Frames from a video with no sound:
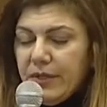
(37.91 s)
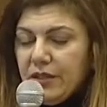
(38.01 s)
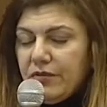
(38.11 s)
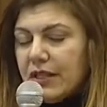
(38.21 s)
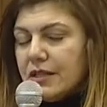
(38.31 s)

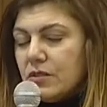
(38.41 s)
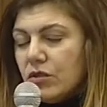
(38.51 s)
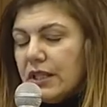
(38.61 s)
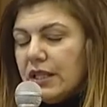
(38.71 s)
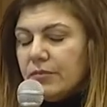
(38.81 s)

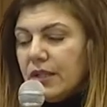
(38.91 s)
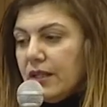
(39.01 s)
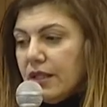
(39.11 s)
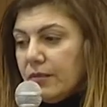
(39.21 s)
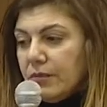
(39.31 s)
pianificazione
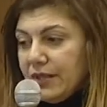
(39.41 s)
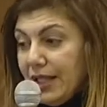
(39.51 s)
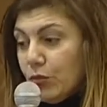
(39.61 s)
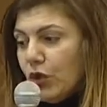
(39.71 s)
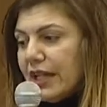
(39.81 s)
eh,
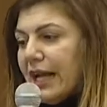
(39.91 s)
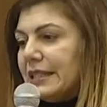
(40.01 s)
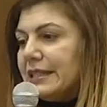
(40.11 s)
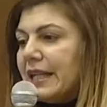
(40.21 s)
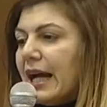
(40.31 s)

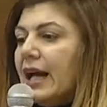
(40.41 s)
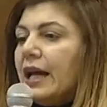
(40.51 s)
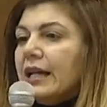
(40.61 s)
democratica,